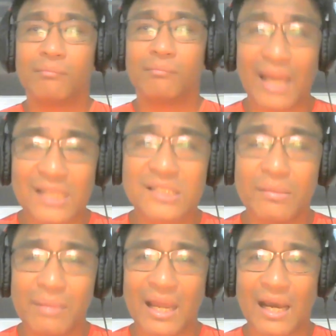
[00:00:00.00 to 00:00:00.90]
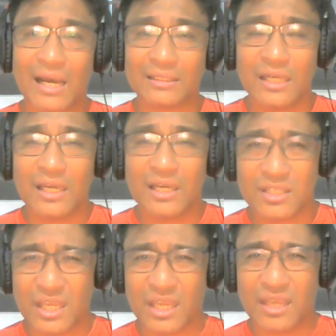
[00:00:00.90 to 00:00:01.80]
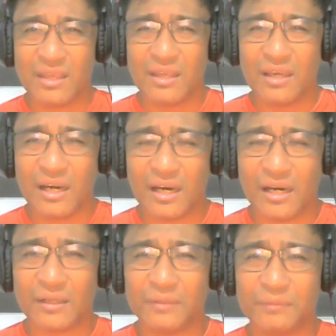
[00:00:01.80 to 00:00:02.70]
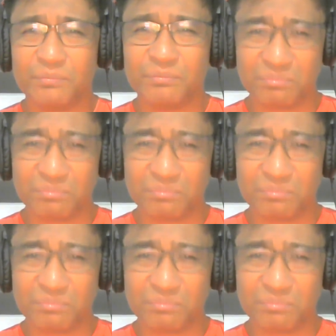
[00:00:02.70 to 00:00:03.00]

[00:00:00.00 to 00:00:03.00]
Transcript: malakas na malakas si uh,